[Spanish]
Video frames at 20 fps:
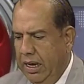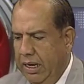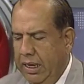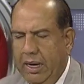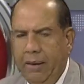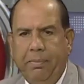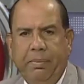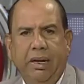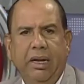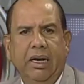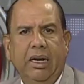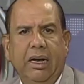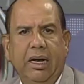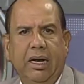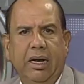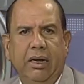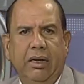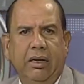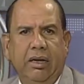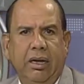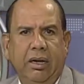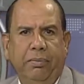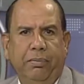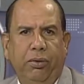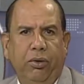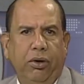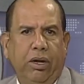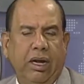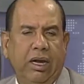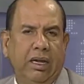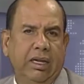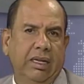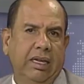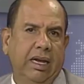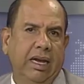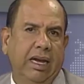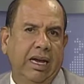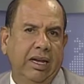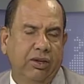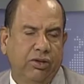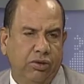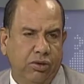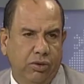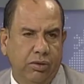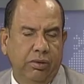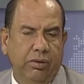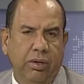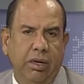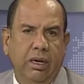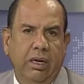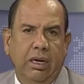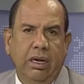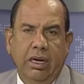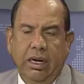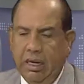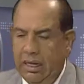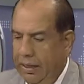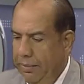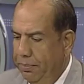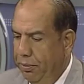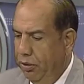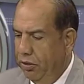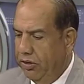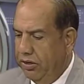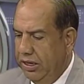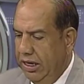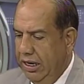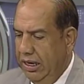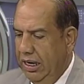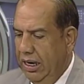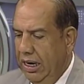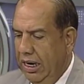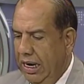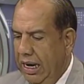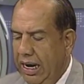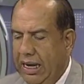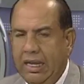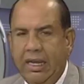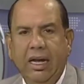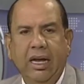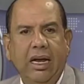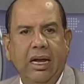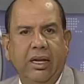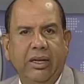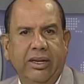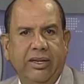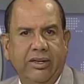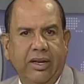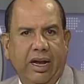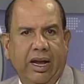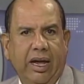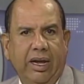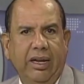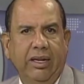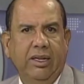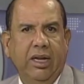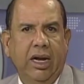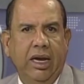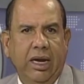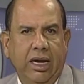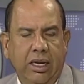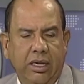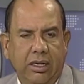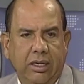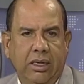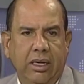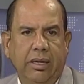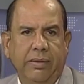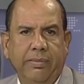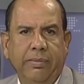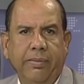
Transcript: Qué pena que, porque de hecho, de por sí, la idea de sacar esta gente